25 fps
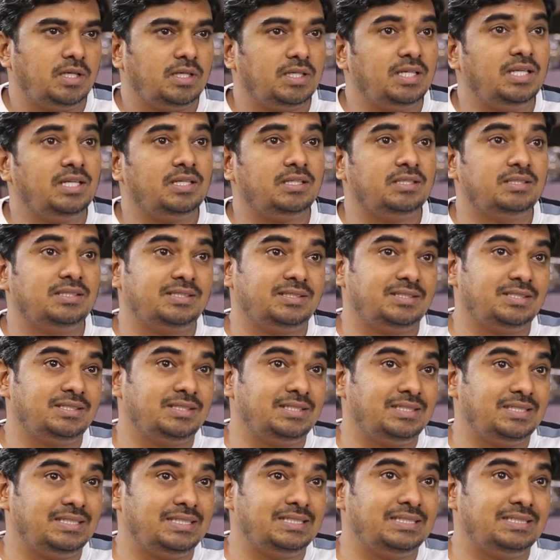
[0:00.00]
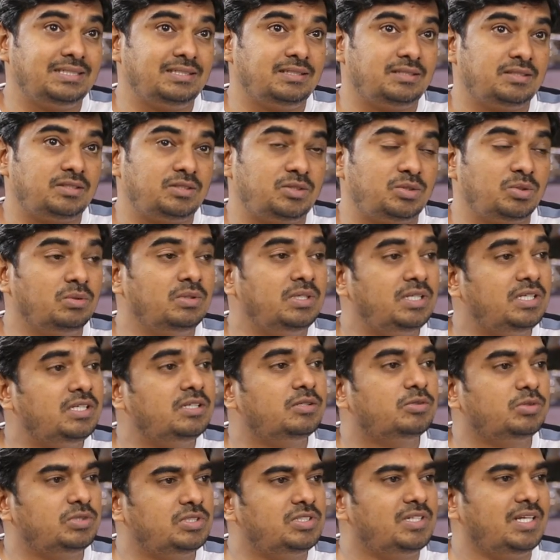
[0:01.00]
இல்லை இந்த இந்த
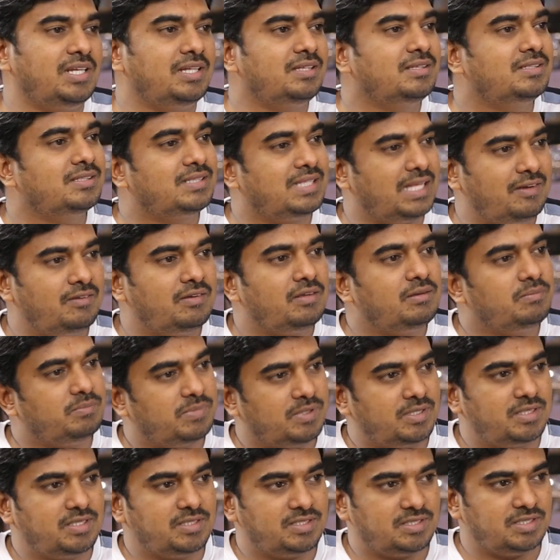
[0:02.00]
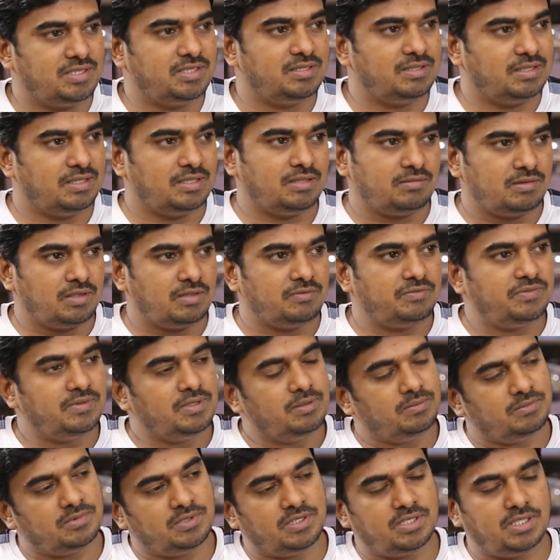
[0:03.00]
ஸ்டோரிக்கு கொஞ்சம் லென்த் தேவையும் பட்டுச்சு நான் நான்
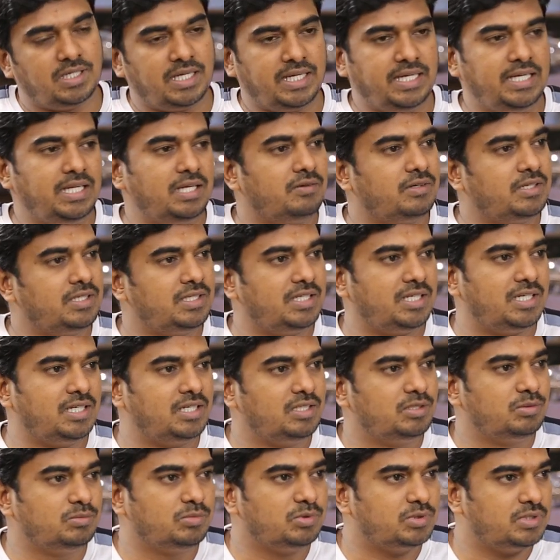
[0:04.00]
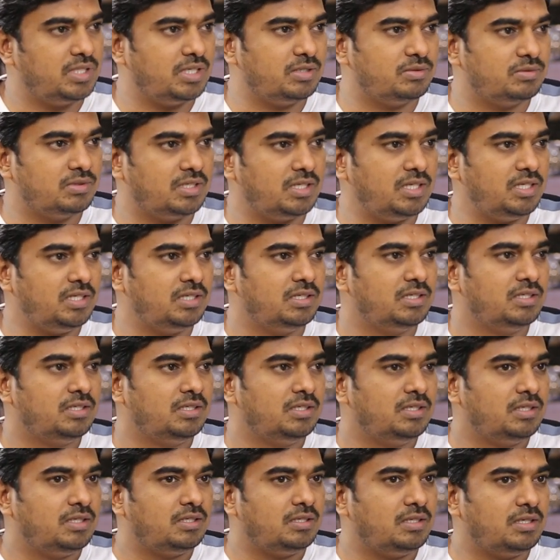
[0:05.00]
ஃபிலிமுக்கு ஐடியாவாக இது போதே கூட
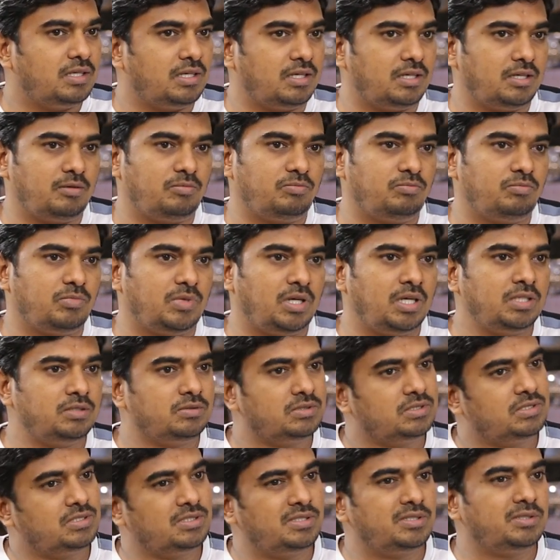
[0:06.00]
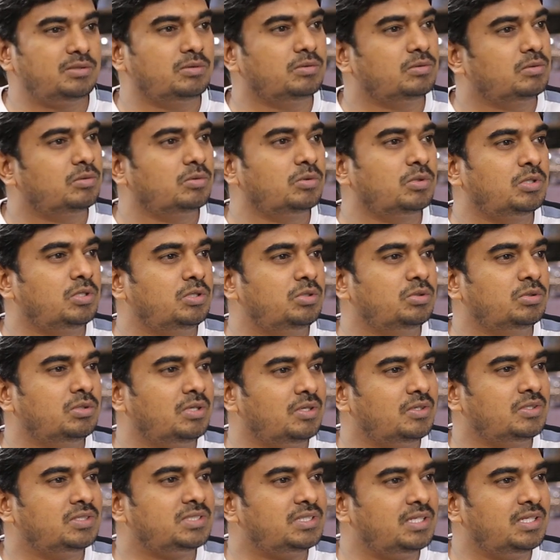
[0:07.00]
அது வந்து ஒரு டூ
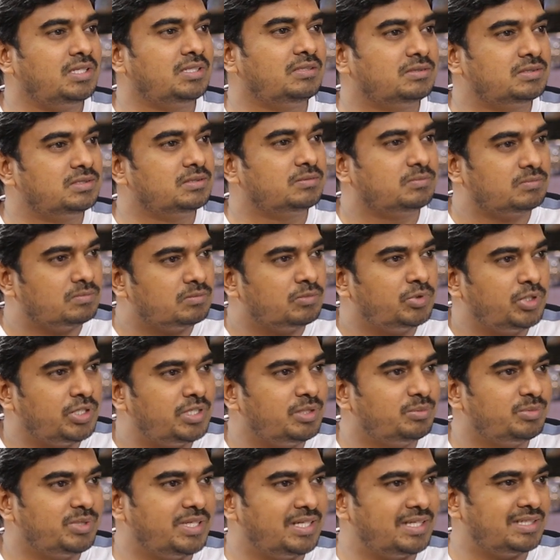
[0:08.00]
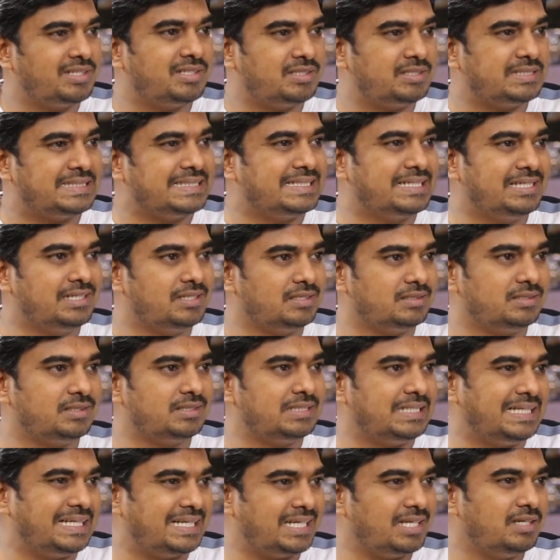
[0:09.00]
ஹவர்ஸில் இதை வந்து முடிக்க முடியாத சிக்கல்
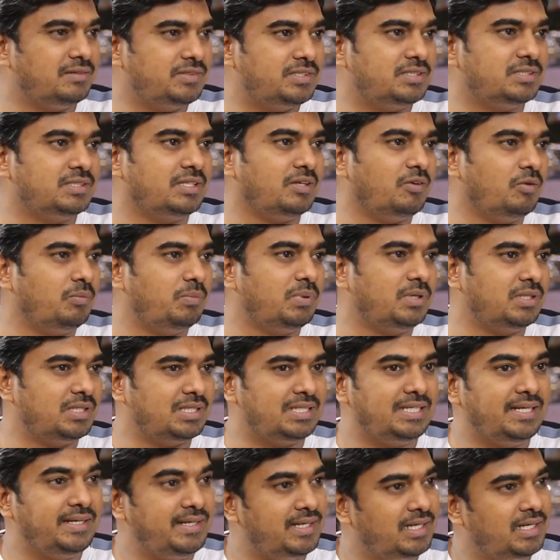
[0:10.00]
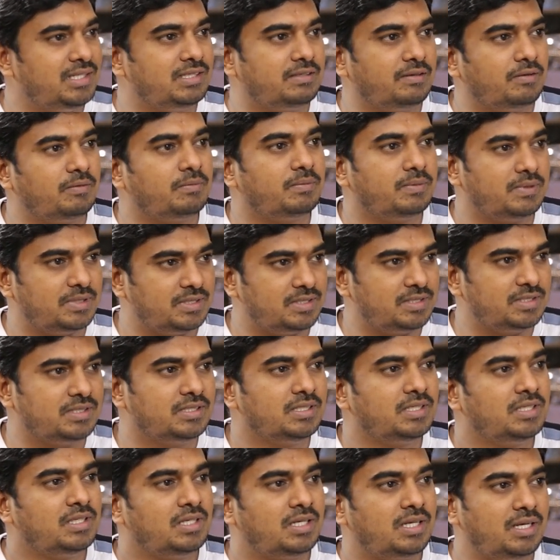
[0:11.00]
இருந்தது நிறையா விஷயம் தேவைப்பட்டது டீட்டெயிலிங் தேவைப்பட்டது
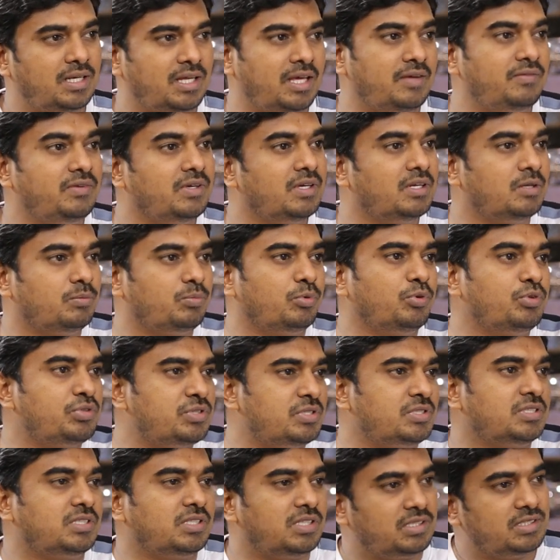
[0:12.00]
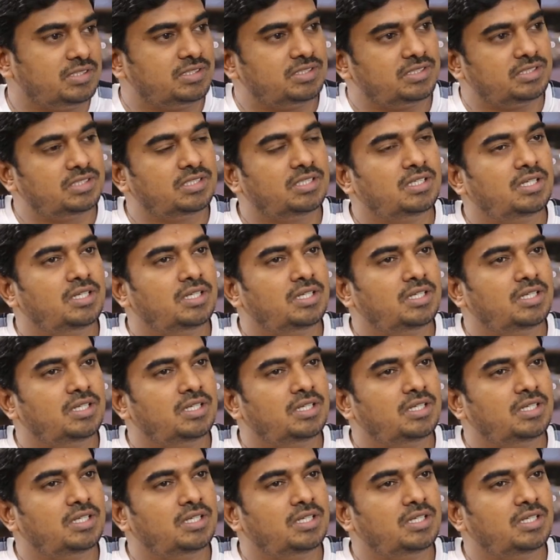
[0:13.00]
அண்ட் ஹெவியான போர்ஷன்ஸ் இருந்துச்சு